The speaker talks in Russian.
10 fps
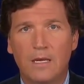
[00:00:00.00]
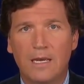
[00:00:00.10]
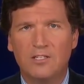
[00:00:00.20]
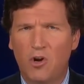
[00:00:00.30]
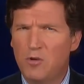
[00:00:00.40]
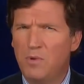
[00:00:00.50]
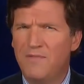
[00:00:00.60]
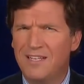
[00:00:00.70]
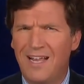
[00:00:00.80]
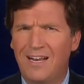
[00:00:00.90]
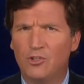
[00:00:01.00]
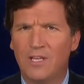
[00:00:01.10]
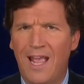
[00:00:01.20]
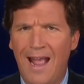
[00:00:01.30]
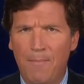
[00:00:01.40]
Трудно поверить, что
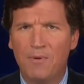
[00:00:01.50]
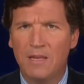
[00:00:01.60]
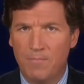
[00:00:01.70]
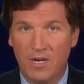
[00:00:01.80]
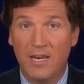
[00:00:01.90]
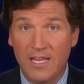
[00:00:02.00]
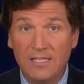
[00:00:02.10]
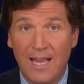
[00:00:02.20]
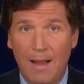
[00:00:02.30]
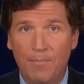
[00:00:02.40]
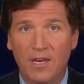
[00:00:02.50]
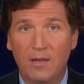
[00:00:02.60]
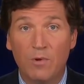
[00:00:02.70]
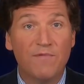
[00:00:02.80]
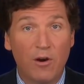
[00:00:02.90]
это происходит, но именно это
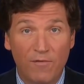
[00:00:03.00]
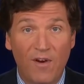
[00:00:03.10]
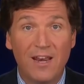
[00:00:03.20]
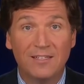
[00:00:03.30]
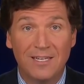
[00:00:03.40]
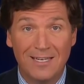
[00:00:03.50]
и происходит.